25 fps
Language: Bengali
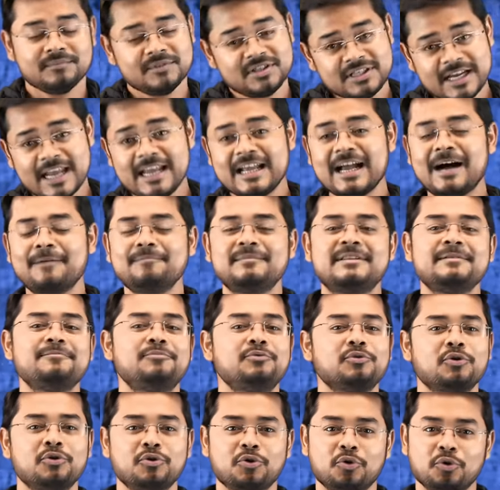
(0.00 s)
সেই খামতি
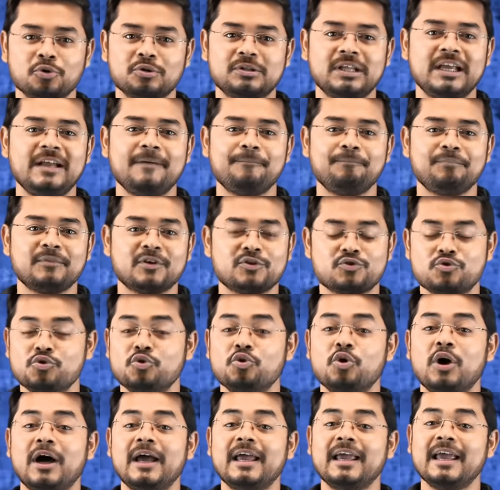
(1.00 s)
পূরণ করতেই শুরু
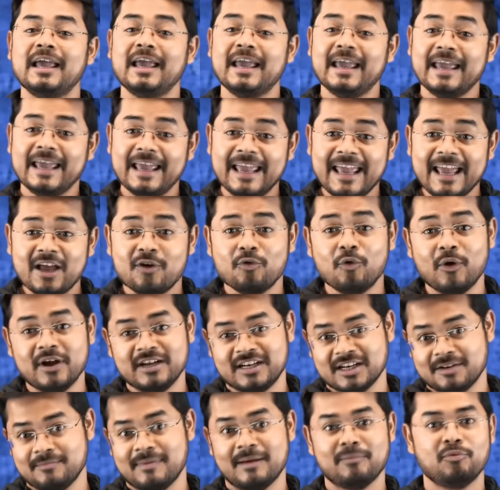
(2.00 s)
হয় এগ
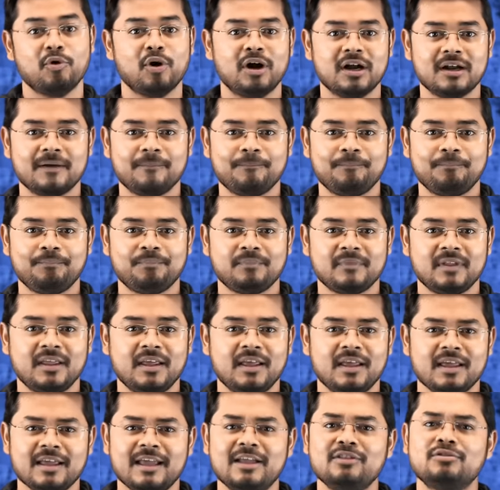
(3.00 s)
হোয়াইটের ব্যবহার
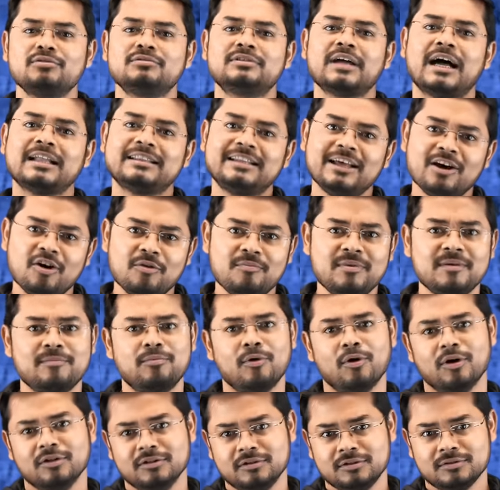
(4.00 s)
কিন্তু তাতেও
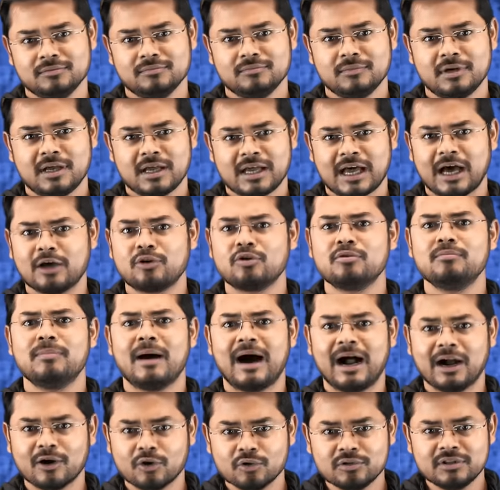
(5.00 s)
বিপদ কারণ
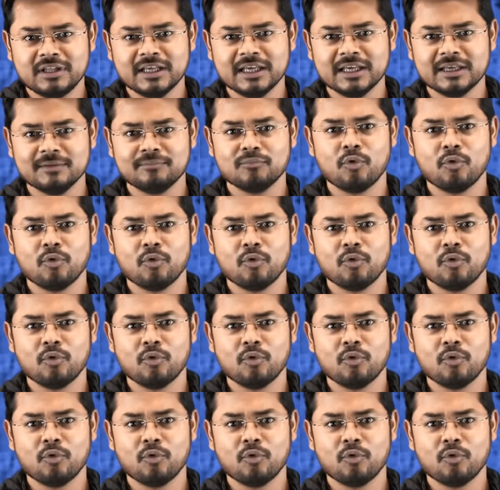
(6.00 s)
ভারতে